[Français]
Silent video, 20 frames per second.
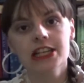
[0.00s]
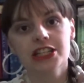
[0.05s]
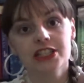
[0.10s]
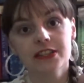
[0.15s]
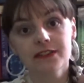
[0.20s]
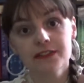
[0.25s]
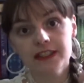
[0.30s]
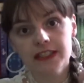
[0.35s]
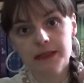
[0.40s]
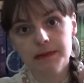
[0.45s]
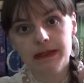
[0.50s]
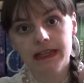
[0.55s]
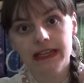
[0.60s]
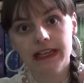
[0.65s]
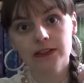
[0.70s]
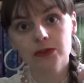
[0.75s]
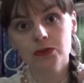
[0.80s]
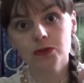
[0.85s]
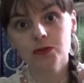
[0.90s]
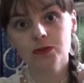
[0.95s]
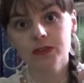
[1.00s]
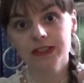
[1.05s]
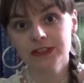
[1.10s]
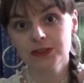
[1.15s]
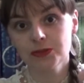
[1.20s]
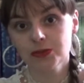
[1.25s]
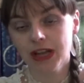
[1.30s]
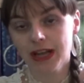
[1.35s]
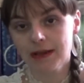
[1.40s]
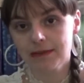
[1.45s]
J'ai fini par la trouver
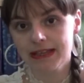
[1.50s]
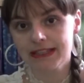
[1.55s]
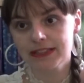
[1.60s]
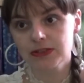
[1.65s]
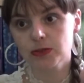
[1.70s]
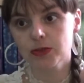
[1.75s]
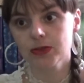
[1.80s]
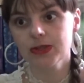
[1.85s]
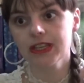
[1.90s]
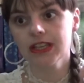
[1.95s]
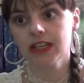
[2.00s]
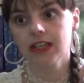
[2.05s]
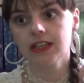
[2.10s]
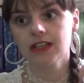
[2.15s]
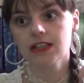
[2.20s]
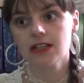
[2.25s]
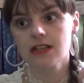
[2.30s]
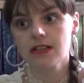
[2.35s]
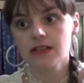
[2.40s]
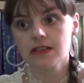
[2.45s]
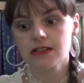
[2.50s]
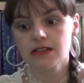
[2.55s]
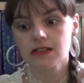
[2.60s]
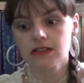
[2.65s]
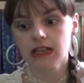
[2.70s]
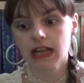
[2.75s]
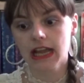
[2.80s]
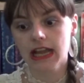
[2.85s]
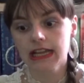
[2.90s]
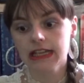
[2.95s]
sur Amazon. Euh,
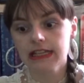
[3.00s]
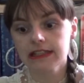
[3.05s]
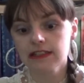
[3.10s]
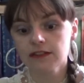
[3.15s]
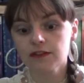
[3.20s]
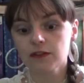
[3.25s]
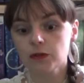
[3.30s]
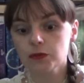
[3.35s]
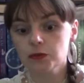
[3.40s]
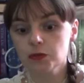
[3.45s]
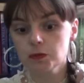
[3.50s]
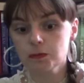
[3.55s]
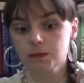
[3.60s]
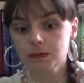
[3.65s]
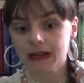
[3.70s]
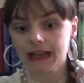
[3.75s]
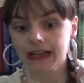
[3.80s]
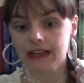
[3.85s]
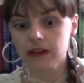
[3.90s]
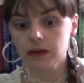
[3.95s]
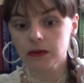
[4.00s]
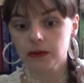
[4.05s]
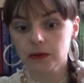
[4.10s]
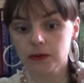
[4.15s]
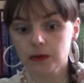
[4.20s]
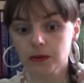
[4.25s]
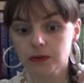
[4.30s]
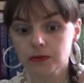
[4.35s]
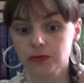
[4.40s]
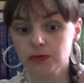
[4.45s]
elle était vendue par le
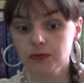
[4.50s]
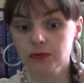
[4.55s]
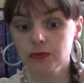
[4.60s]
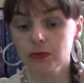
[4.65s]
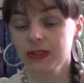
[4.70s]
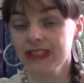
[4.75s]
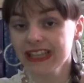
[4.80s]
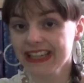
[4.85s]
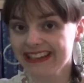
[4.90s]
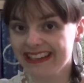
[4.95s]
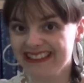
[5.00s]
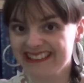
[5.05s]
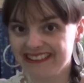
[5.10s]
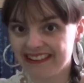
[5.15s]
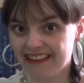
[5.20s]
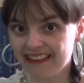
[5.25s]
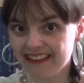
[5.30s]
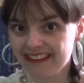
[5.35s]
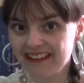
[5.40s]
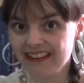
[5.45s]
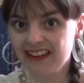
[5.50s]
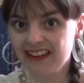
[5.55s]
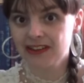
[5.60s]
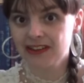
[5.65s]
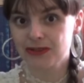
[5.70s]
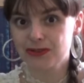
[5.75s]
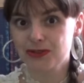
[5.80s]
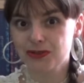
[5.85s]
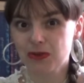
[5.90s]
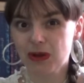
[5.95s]
euh, Canada.
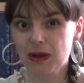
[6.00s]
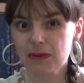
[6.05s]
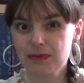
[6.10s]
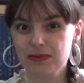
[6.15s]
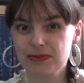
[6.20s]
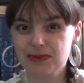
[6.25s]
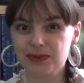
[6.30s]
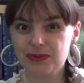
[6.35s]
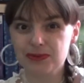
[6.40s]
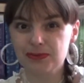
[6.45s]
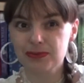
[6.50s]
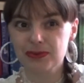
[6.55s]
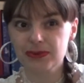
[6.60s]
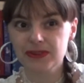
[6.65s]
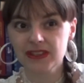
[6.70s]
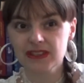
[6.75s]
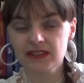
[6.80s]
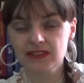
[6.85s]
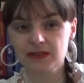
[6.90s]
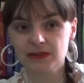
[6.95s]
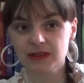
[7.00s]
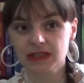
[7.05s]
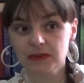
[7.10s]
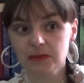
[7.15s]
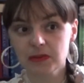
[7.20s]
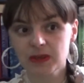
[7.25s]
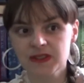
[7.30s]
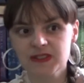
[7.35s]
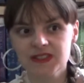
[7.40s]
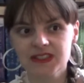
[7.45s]
Je crois pour peut-être la
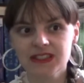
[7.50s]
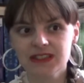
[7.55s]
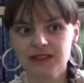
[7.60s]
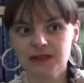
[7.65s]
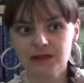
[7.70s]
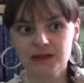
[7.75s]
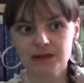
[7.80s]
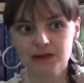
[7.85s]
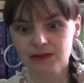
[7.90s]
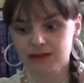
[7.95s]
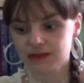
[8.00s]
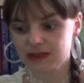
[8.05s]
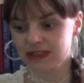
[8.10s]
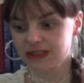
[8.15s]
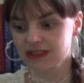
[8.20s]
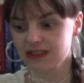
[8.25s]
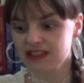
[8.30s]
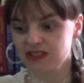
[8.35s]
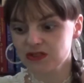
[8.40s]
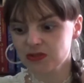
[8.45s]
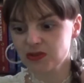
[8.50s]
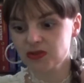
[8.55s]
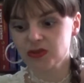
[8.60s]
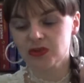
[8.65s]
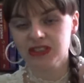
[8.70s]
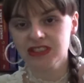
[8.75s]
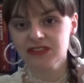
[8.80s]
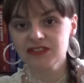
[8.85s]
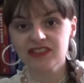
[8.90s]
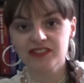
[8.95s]
moitié des,
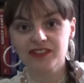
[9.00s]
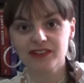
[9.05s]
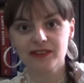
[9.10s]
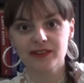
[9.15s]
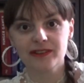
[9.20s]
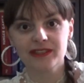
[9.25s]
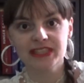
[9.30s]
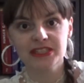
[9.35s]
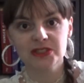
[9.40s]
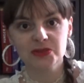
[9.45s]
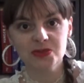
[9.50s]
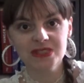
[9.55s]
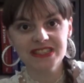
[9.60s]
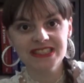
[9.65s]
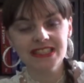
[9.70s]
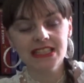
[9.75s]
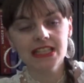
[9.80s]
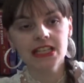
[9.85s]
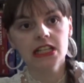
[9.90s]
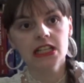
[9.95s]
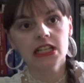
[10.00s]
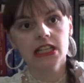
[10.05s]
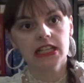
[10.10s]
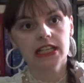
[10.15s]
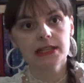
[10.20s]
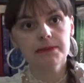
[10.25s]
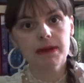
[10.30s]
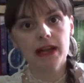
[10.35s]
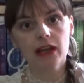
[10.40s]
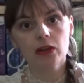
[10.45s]
autres livres des suites.
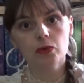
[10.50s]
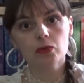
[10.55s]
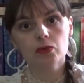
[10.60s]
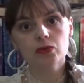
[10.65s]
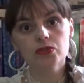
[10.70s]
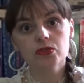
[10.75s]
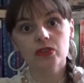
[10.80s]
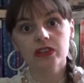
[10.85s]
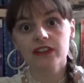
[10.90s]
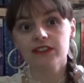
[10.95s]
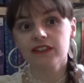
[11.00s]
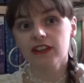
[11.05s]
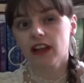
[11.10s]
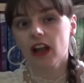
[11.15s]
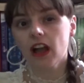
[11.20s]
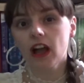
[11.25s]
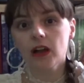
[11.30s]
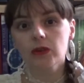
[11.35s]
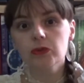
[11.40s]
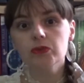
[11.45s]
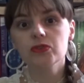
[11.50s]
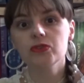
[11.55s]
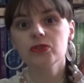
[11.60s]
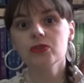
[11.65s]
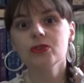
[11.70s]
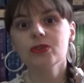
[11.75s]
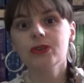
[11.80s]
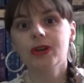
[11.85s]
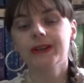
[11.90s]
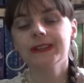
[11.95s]
Et par contre, il y en avait un ou
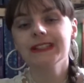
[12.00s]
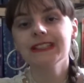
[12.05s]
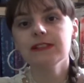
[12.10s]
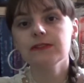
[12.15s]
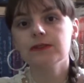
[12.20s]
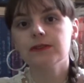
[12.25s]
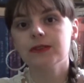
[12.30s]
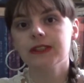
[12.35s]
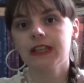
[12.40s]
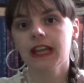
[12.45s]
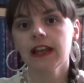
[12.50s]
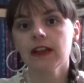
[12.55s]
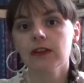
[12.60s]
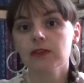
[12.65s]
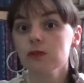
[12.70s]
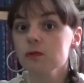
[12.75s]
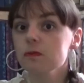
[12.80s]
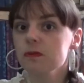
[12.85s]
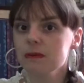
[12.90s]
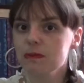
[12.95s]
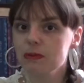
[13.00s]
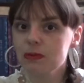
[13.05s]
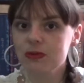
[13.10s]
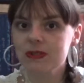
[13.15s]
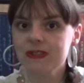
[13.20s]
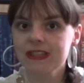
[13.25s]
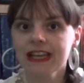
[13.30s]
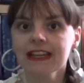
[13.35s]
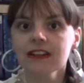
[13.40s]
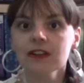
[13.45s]
deux qui venaient d'une
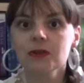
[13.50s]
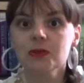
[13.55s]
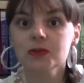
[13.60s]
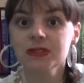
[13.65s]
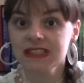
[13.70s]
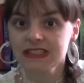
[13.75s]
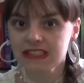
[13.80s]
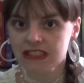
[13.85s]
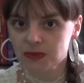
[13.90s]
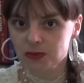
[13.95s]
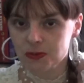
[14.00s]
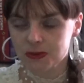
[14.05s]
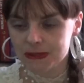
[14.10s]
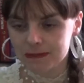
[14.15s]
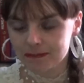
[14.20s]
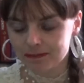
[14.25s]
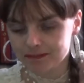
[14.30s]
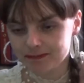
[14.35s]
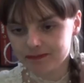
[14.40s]
bibliothèque aux États-Unis